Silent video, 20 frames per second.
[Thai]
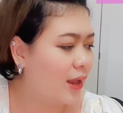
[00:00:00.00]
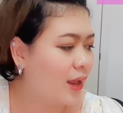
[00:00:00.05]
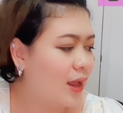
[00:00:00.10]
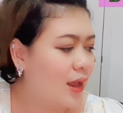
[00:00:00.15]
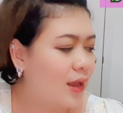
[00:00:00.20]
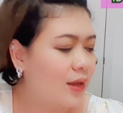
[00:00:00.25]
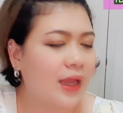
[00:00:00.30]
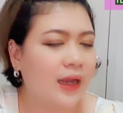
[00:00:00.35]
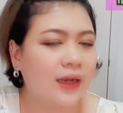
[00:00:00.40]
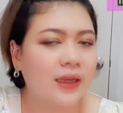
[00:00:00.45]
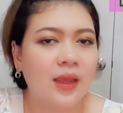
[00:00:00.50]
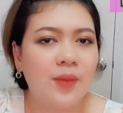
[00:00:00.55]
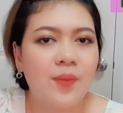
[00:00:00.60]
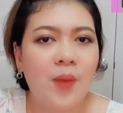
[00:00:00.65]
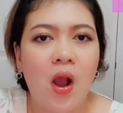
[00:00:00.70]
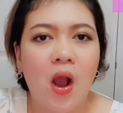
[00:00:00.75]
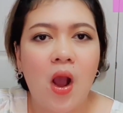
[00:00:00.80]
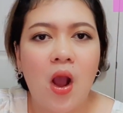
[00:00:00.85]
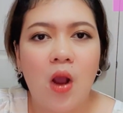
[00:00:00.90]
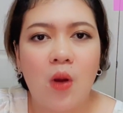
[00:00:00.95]
อย่างที่บ
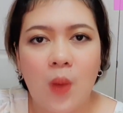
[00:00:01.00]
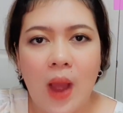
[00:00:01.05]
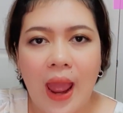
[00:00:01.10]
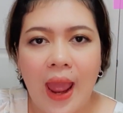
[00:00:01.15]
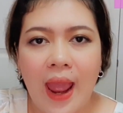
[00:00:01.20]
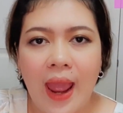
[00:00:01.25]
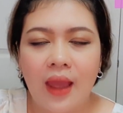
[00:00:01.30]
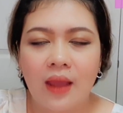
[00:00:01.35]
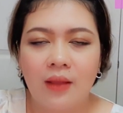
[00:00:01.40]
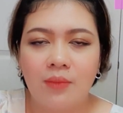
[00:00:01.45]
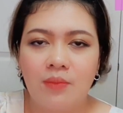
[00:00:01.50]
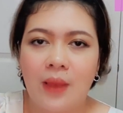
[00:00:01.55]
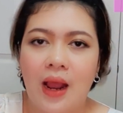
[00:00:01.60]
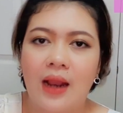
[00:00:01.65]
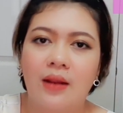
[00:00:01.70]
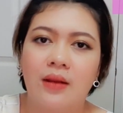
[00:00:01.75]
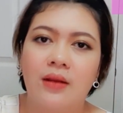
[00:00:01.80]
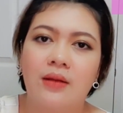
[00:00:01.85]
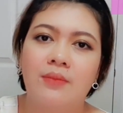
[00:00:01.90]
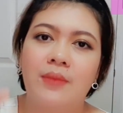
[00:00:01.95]
อกว่าบาง
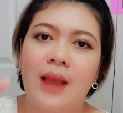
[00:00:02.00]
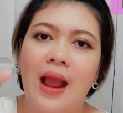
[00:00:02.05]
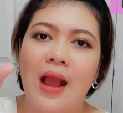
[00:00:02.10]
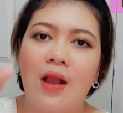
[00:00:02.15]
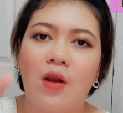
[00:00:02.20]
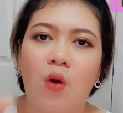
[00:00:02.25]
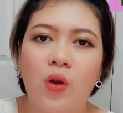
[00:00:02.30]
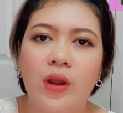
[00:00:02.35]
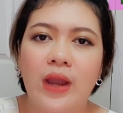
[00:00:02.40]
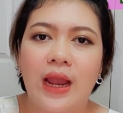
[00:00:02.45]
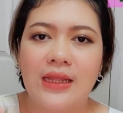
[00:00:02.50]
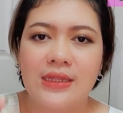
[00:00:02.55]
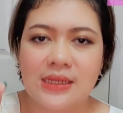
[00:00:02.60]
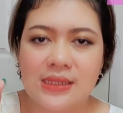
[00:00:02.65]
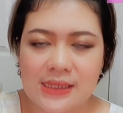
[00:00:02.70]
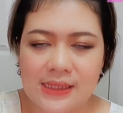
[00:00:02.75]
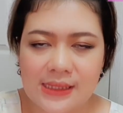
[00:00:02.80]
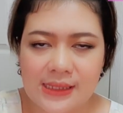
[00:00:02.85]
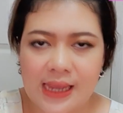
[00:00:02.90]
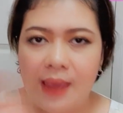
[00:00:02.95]
บางคนอาจจะ
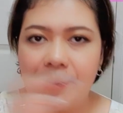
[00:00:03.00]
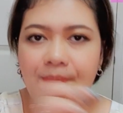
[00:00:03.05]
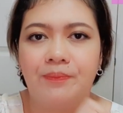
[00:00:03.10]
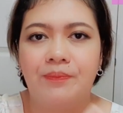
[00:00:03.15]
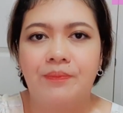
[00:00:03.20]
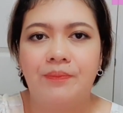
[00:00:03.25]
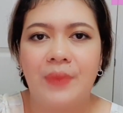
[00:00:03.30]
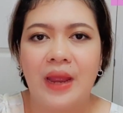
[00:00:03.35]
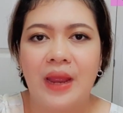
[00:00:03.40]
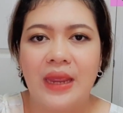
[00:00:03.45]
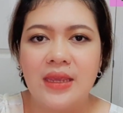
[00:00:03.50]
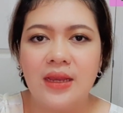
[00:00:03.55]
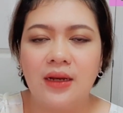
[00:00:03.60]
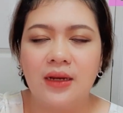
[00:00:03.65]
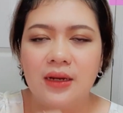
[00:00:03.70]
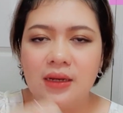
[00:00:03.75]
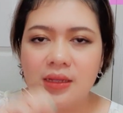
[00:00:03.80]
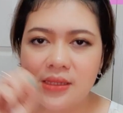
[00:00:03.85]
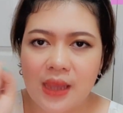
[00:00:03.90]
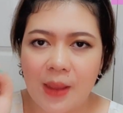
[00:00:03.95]
เจ็บ มาเยอะ
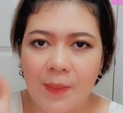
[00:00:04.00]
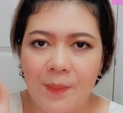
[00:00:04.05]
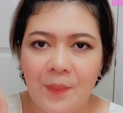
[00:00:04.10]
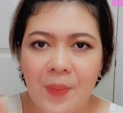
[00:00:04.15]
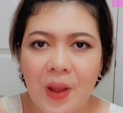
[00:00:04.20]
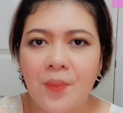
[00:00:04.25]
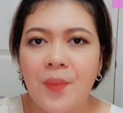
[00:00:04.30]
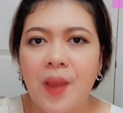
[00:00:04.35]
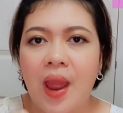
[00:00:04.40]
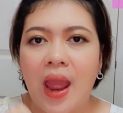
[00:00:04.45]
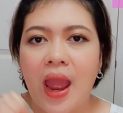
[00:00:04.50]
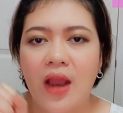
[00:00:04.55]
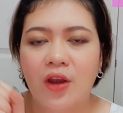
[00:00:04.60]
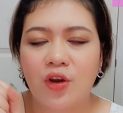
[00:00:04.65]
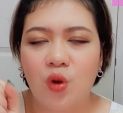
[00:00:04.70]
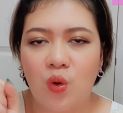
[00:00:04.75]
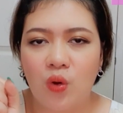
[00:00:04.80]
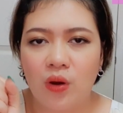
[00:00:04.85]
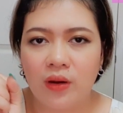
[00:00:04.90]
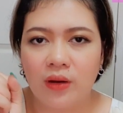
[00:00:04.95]
เจ็บมากๆโด
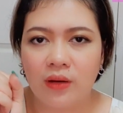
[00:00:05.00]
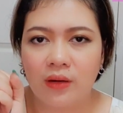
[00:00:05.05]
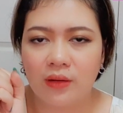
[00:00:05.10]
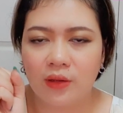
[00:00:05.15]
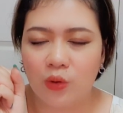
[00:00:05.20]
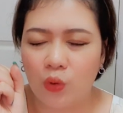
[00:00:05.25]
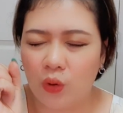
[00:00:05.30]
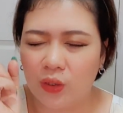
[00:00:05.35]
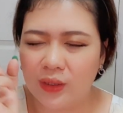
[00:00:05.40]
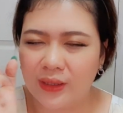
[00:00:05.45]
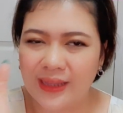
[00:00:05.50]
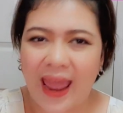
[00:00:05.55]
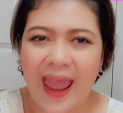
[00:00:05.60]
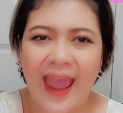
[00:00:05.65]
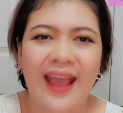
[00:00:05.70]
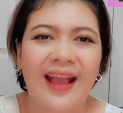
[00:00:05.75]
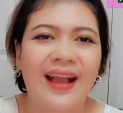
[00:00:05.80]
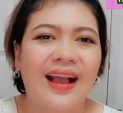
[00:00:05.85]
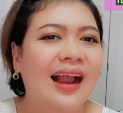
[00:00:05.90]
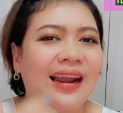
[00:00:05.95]
นโดนแทง
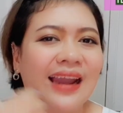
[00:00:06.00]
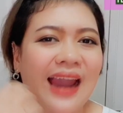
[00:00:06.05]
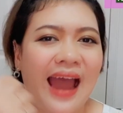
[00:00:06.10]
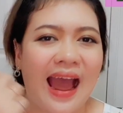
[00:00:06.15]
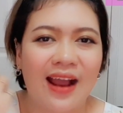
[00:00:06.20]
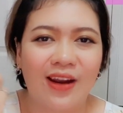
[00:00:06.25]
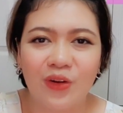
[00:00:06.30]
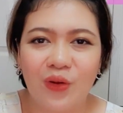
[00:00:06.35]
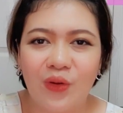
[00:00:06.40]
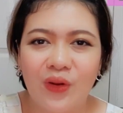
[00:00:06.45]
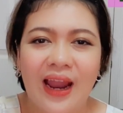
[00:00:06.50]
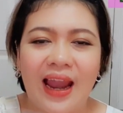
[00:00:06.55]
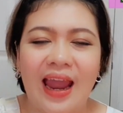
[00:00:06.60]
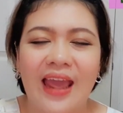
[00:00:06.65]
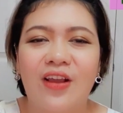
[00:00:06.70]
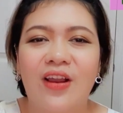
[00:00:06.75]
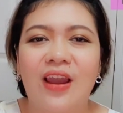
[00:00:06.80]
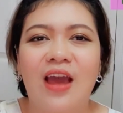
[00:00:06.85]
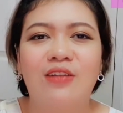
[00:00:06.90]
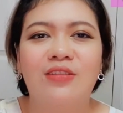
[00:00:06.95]
ข้างหลังโดนอะไร
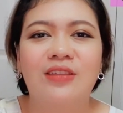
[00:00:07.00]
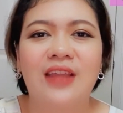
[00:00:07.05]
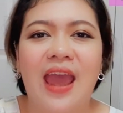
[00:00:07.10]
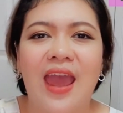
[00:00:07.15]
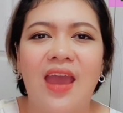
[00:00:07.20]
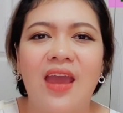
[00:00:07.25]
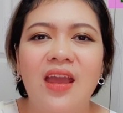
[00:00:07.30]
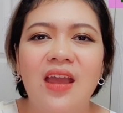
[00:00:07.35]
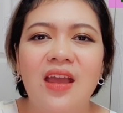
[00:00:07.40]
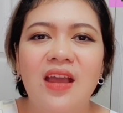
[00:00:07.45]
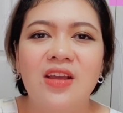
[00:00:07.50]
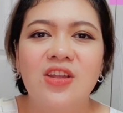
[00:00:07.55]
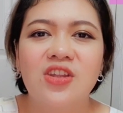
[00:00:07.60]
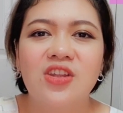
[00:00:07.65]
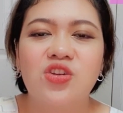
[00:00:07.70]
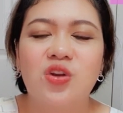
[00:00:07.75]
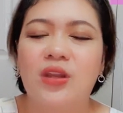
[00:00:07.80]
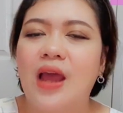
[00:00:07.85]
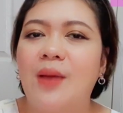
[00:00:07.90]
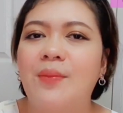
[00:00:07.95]
ก็แล้วแต่จ
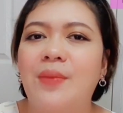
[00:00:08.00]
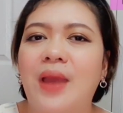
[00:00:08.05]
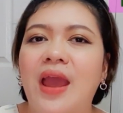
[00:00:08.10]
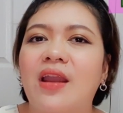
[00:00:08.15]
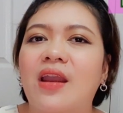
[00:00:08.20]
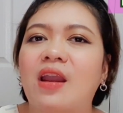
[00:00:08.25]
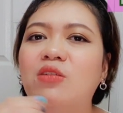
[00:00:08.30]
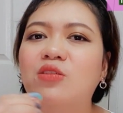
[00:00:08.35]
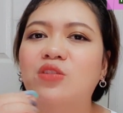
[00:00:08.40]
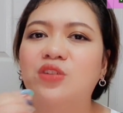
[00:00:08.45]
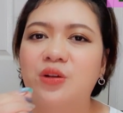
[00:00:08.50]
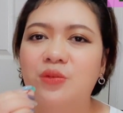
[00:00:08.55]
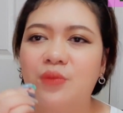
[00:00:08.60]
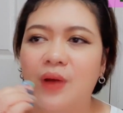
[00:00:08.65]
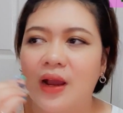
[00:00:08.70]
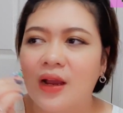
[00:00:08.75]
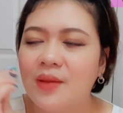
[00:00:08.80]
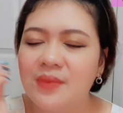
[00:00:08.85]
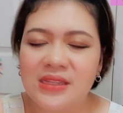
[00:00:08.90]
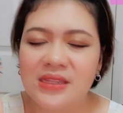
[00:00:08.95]
นทำให้เรารู้สึกว่า
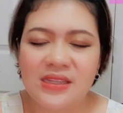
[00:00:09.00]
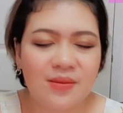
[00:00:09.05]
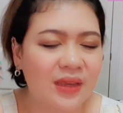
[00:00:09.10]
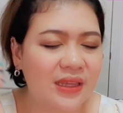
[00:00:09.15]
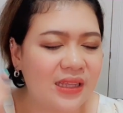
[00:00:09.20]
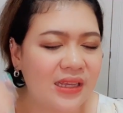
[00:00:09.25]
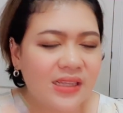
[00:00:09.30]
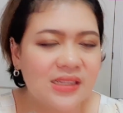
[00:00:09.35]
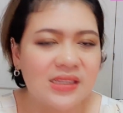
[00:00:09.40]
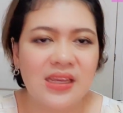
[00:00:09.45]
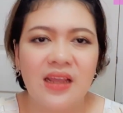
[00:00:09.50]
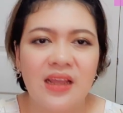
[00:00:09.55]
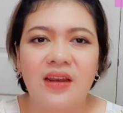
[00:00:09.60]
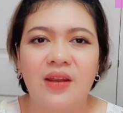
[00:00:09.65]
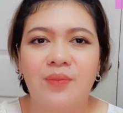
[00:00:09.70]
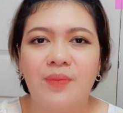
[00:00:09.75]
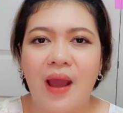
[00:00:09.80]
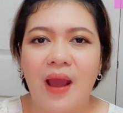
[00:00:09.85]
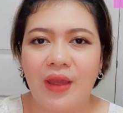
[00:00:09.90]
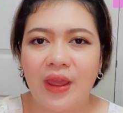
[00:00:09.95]
เฮ้ยมันจะมีจริงๆหรือ
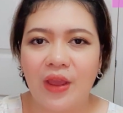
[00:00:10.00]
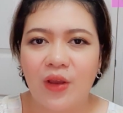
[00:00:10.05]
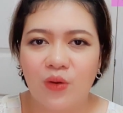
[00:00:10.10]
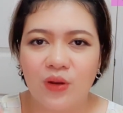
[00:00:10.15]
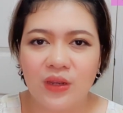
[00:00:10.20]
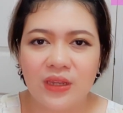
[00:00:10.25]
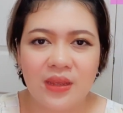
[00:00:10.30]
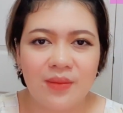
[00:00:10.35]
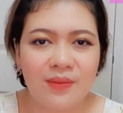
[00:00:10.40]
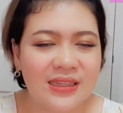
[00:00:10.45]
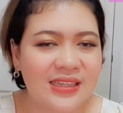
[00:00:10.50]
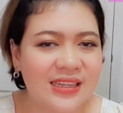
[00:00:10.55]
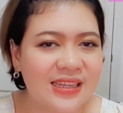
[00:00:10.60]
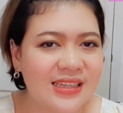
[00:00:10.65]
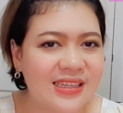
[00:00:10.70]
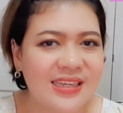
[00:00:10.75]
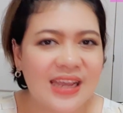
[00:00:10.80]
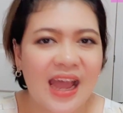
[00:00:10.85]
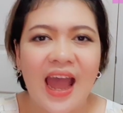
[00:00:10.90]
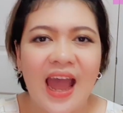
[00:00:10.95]
เปล่าไอ้คนที่มันจะ
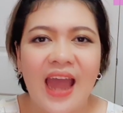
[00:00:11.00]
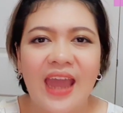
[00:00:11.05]
ใช่